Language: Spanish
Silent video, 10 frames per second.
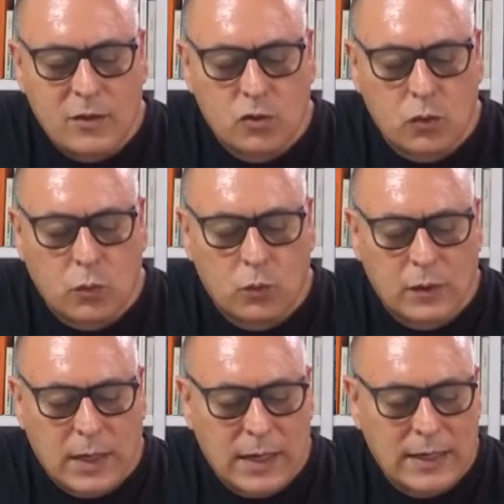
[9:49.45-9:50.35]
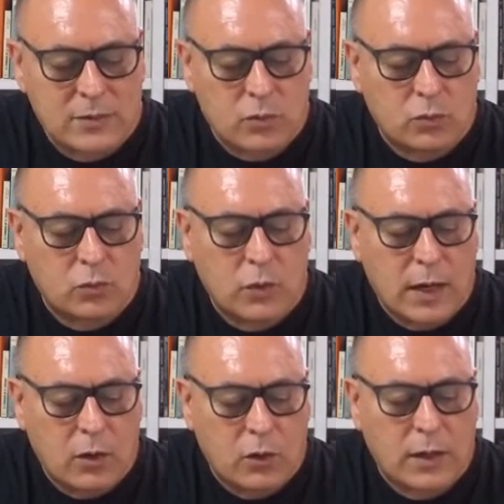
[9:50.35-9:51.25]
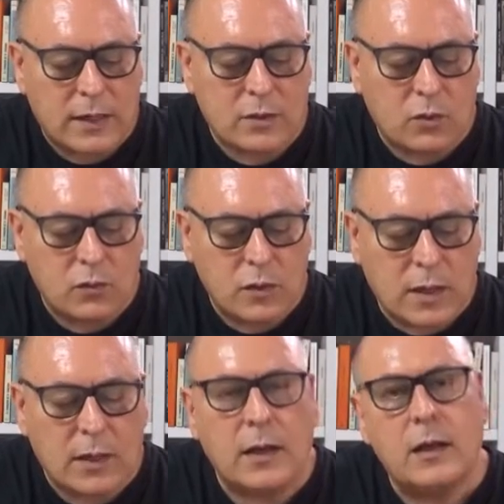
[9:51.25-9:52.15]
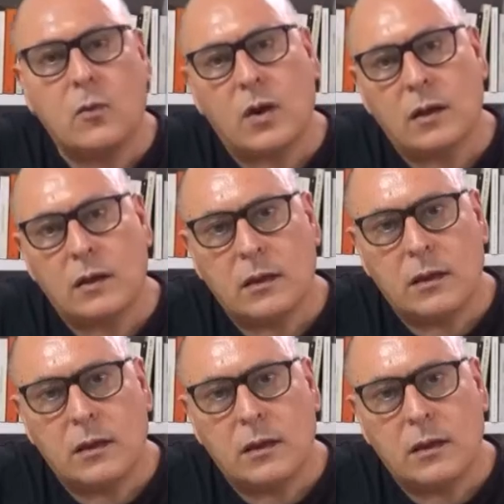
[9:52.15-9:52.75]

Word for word: desocultar la estructura lógica escondida en el lenguaje,